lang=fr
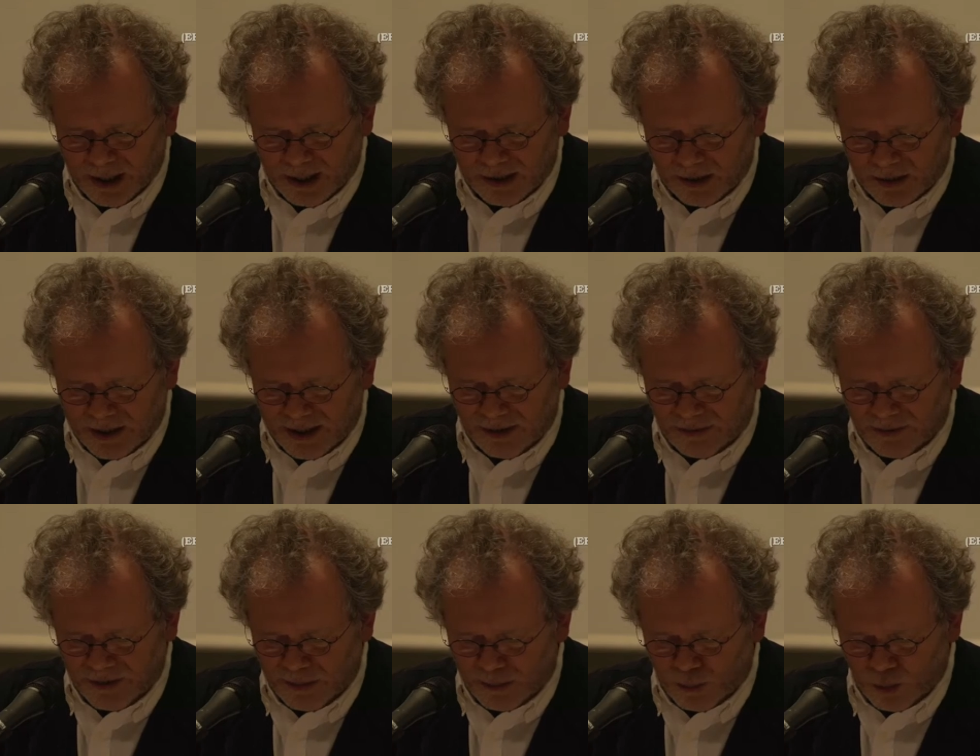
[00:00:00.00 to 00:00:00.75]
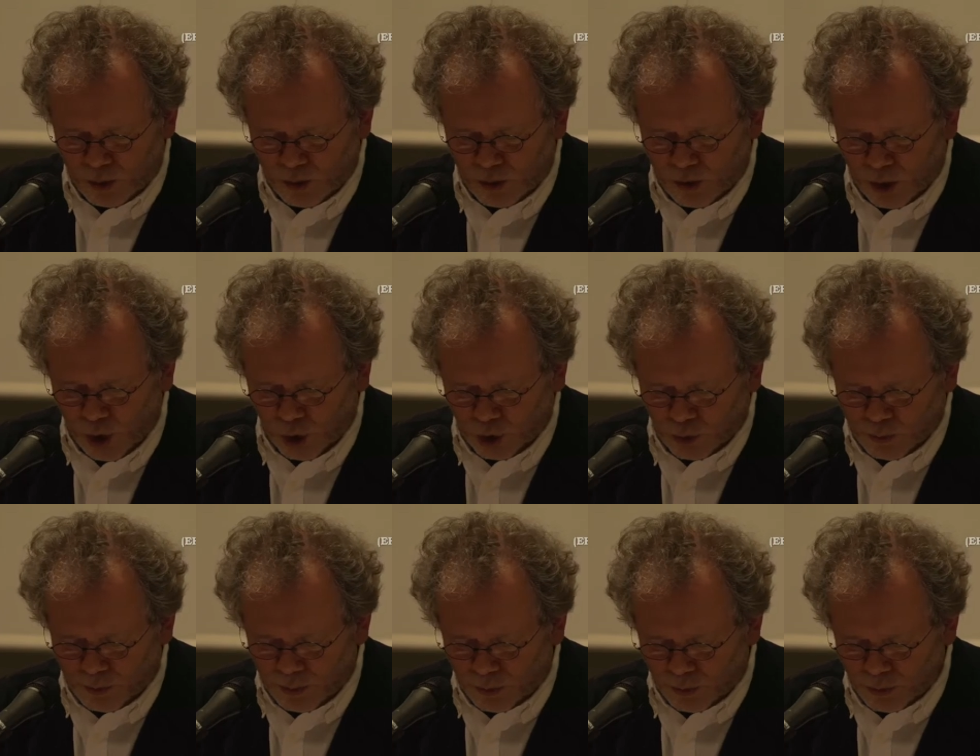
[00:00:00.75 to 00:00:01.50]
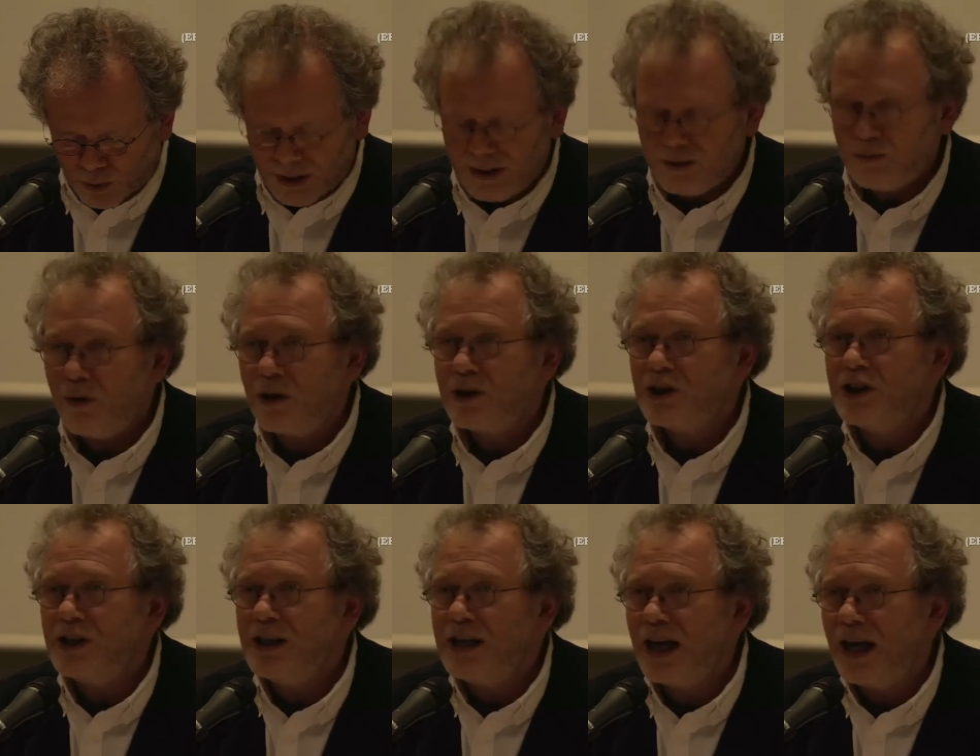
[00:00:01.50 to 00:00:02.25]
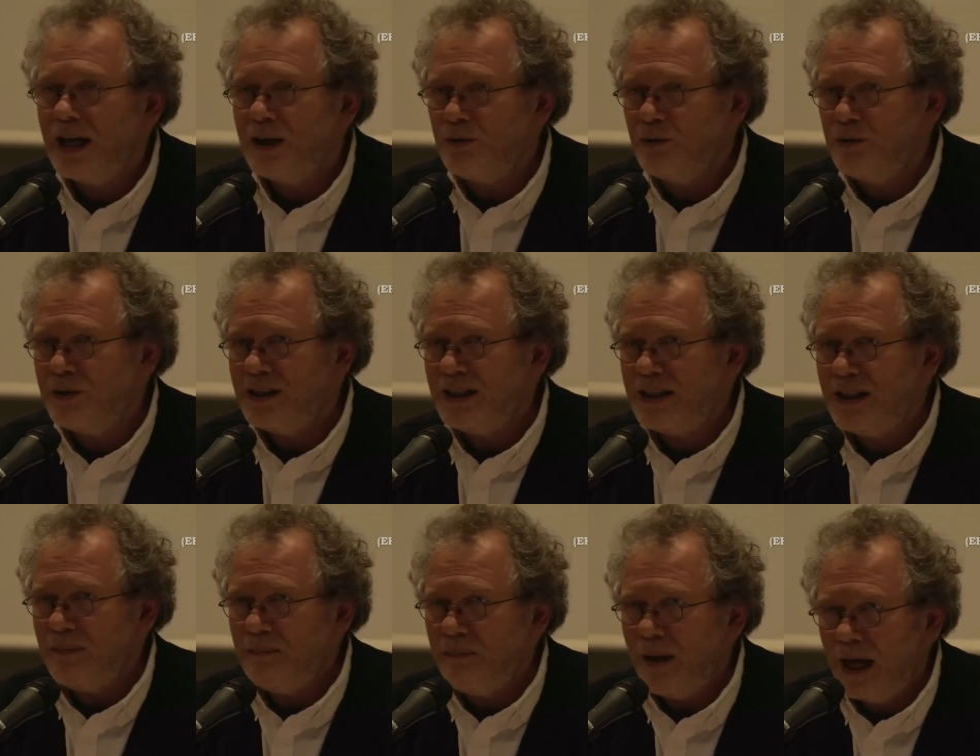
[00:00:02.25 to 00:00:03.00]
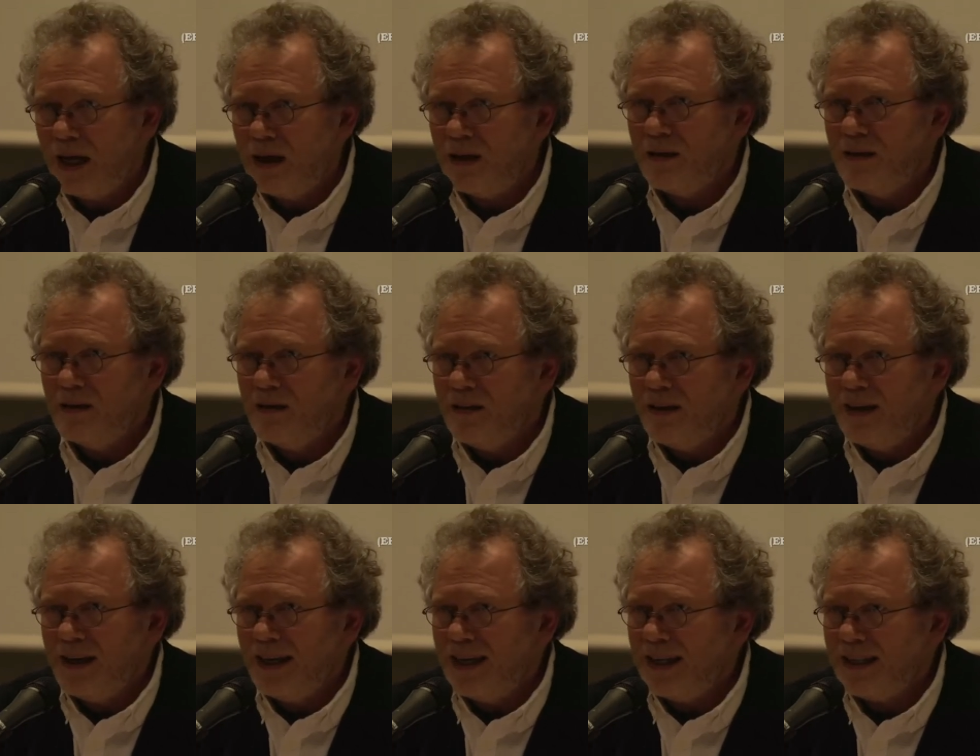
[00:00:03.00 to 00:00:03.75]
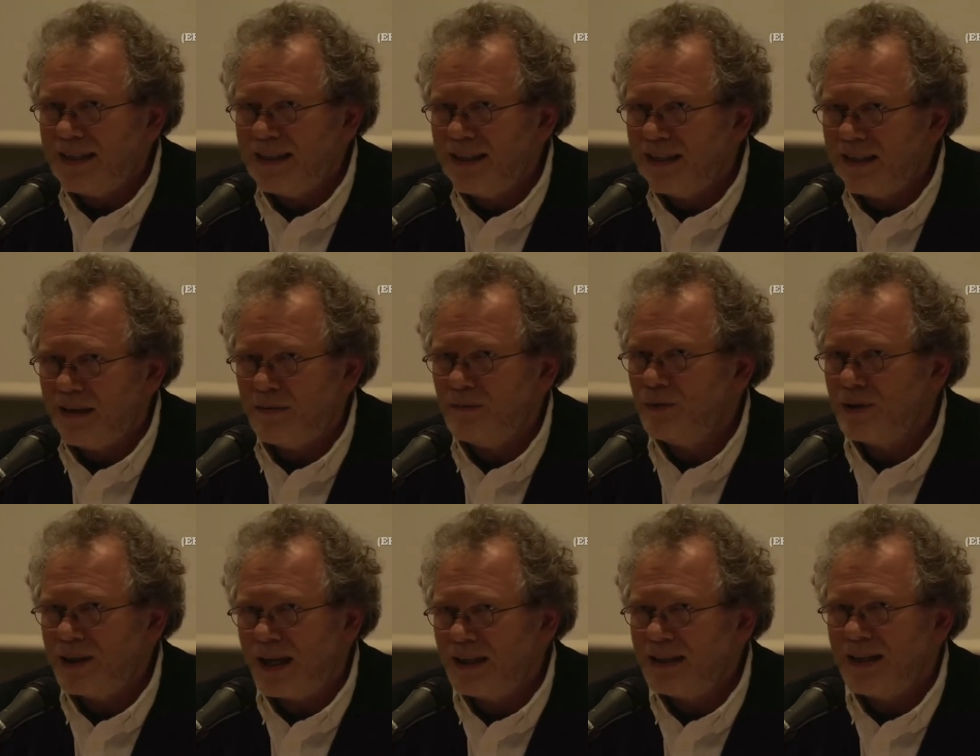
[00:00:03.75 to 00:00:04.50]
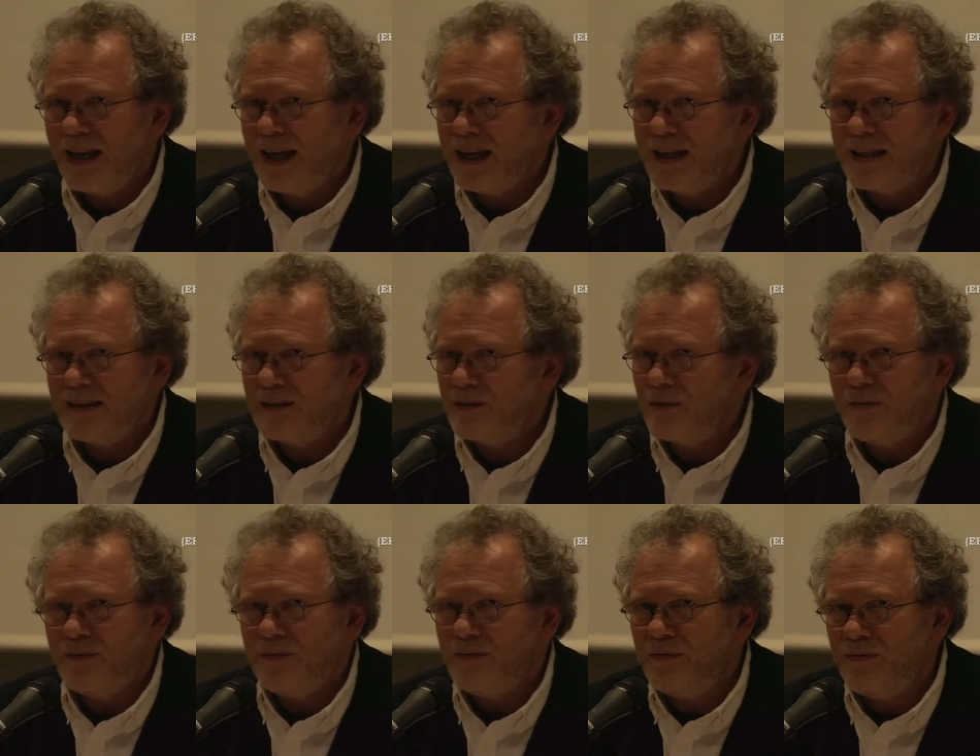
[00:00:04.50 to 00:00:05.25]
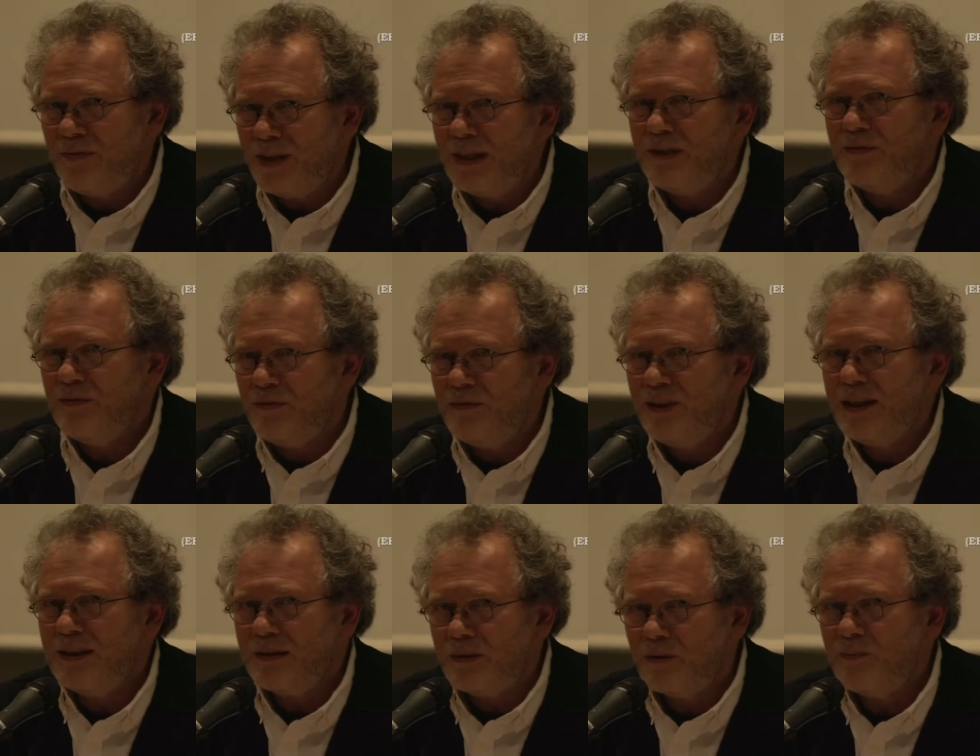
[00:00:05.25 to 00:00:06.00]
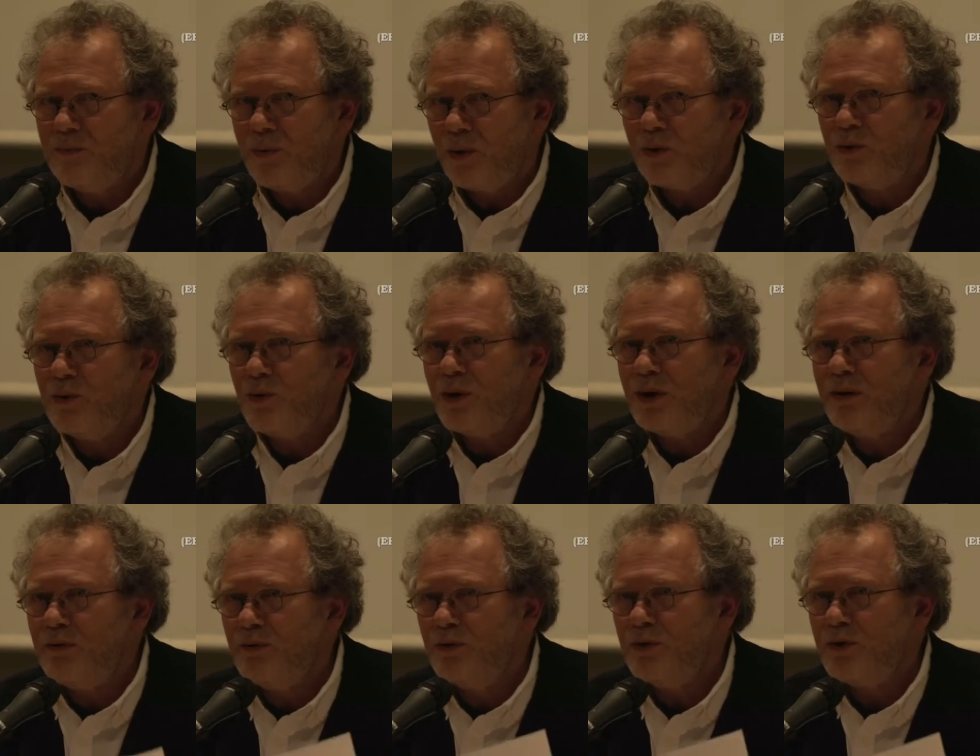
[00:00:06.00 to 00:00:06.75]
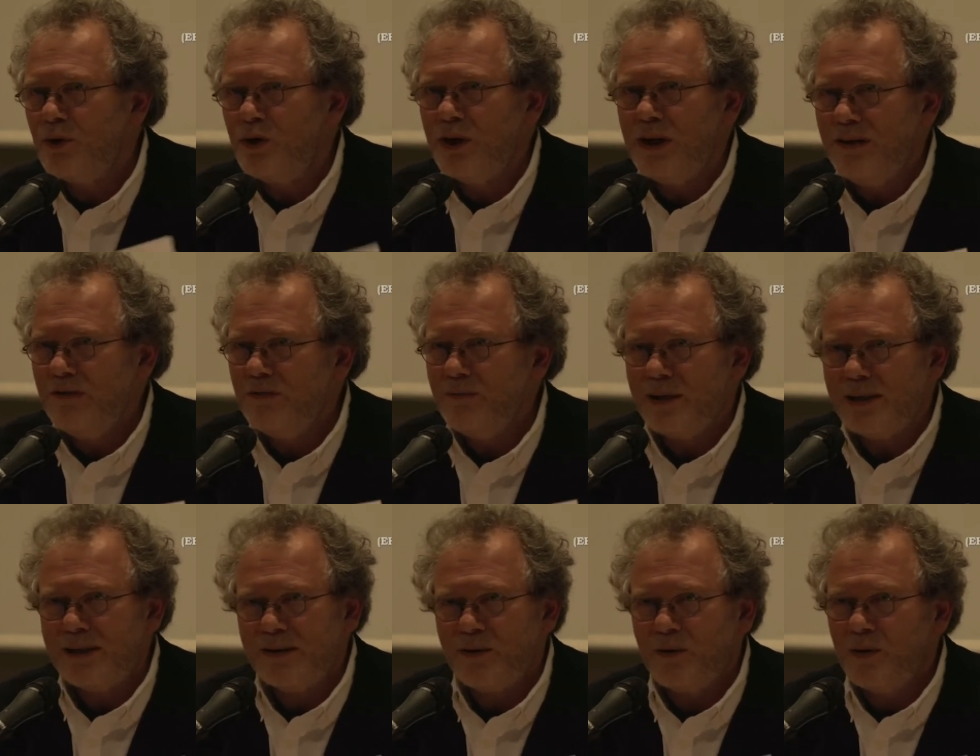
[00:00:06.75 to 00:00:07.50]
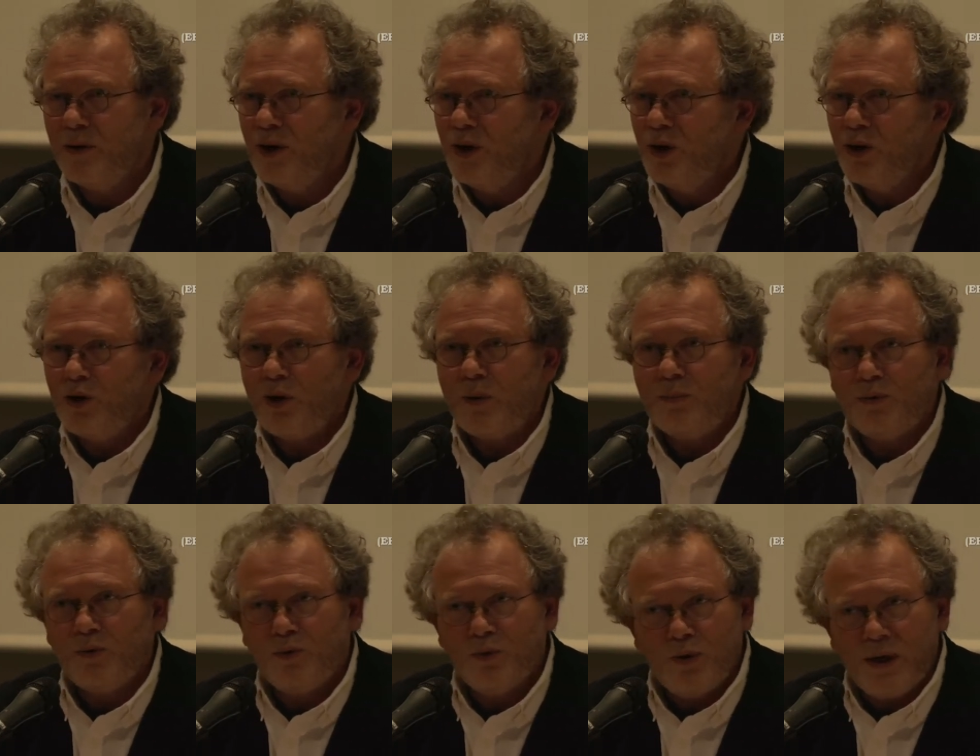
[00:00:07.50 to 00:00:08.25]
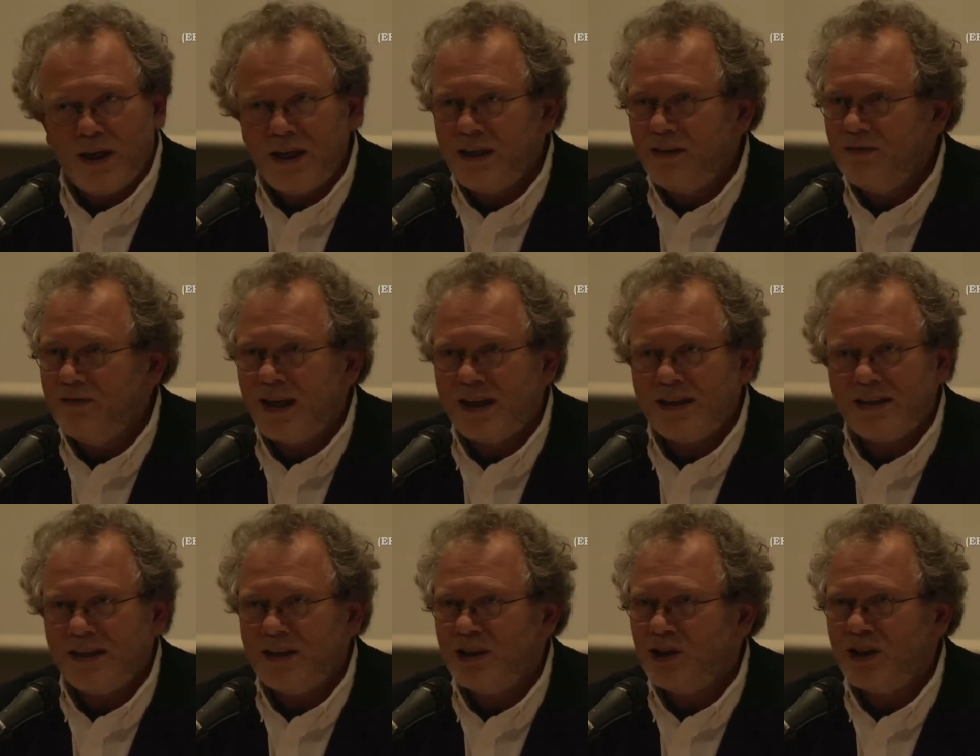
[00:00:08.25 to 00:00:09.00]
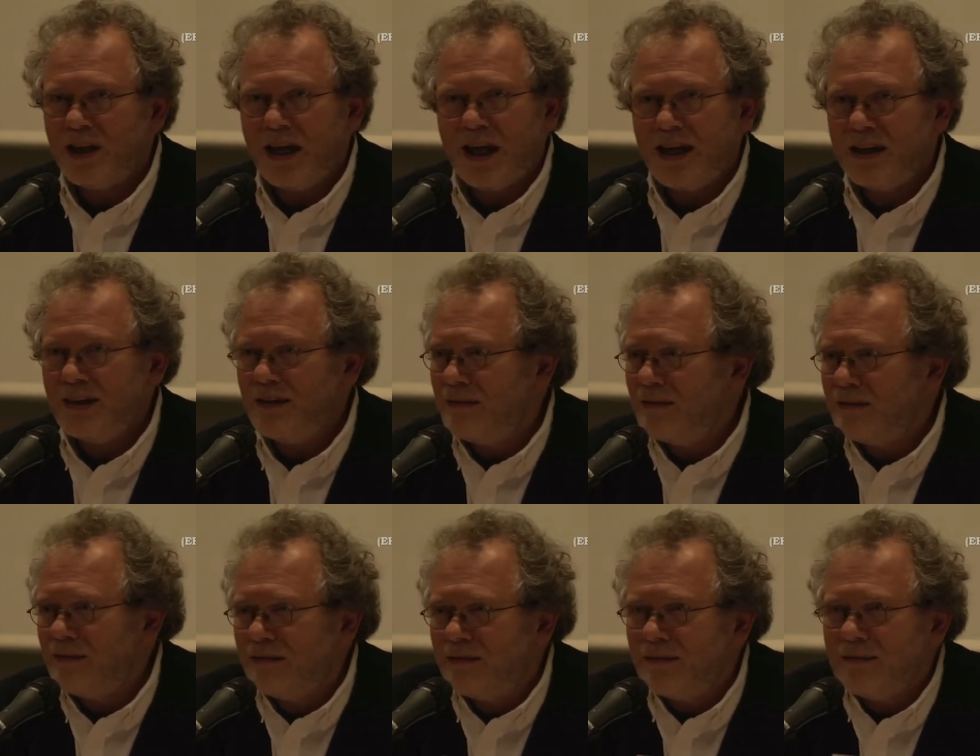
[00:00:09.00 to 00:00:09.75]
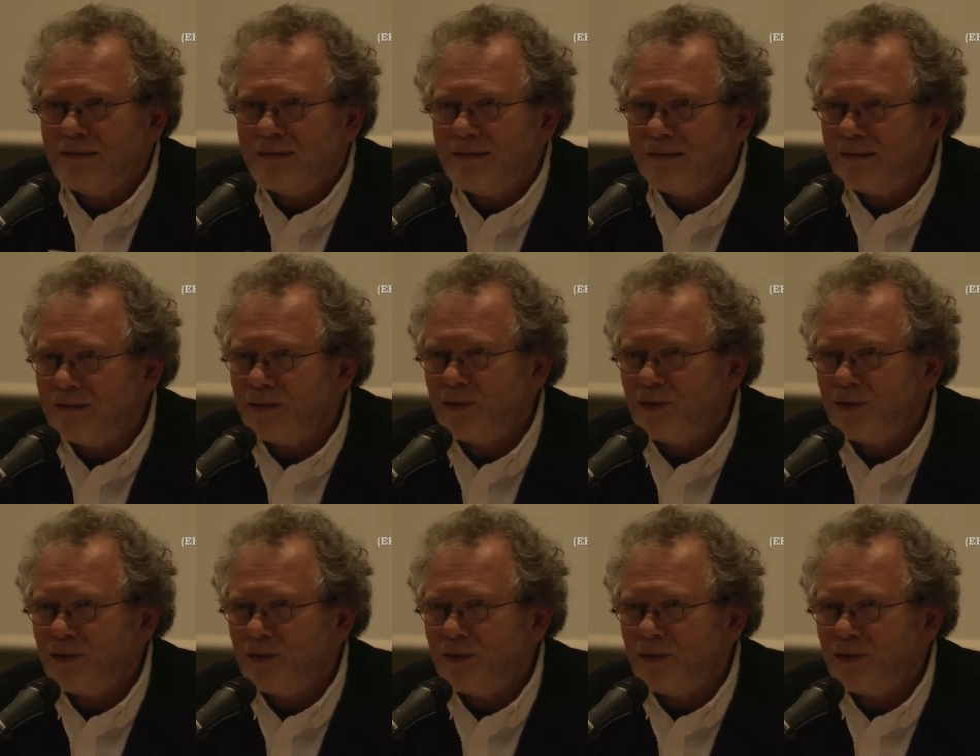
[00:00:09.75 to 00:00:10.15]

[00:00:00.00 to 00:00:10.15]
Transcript: dans ses fameuses notes pour une histoire générale du cinéma, et si ça vous intéresse, vite, vite procurez-vous ce livre parce que, comme tous les livres d'Eisenstein euh,